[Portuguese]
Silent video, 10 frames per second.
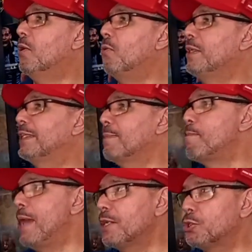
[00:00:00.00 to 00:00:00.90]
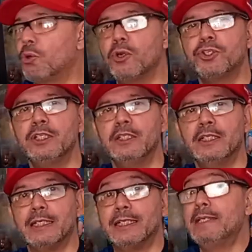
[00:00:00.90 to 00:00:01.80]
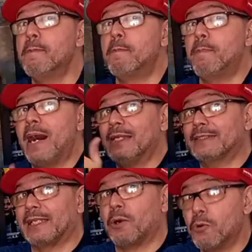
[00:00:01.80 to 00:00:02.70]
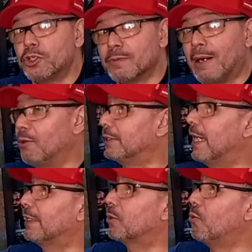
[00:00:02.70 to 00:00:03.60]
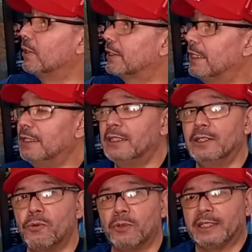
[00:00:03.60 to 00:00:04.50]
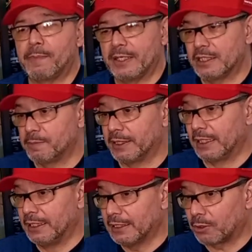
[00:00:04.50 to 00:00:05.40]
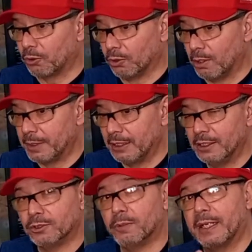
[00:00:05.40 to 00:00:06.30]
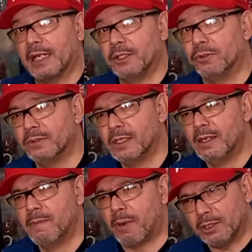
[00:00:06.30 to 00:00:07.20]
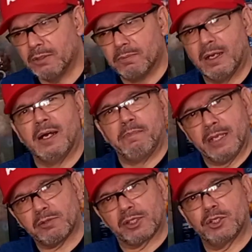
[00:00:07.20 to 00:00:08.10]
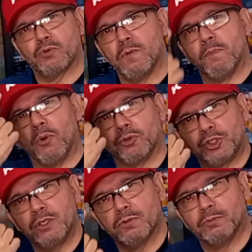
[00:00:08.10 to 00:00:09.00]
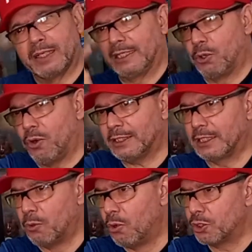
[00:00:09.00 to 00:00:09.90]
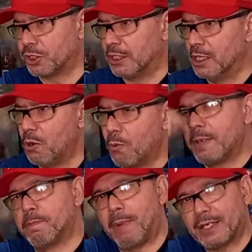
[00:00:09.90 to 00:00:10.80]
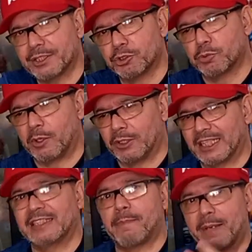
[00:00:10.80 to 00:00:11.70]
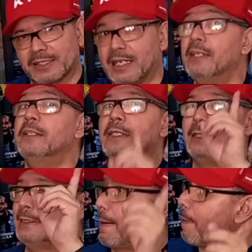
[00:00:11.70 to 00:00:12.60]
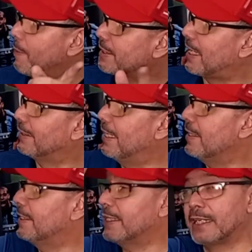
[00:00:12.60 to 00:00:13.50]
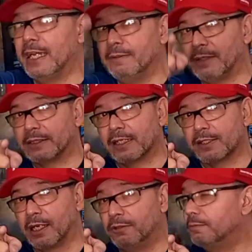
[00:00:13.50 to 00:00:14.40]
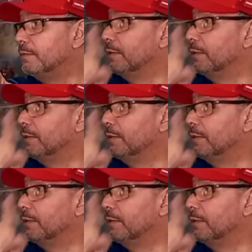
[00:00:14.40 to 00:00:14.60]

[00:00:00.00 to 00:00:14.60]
O Inter perde hoje e empata na última rodada contra o Independiente Medellín da Colômbia no Beira-Rio. Paulinho, mesmo assim com um pontinho, uma derrota hoje, um empate na última rodada, dá para passar? Dá para passar, desde que, atenção,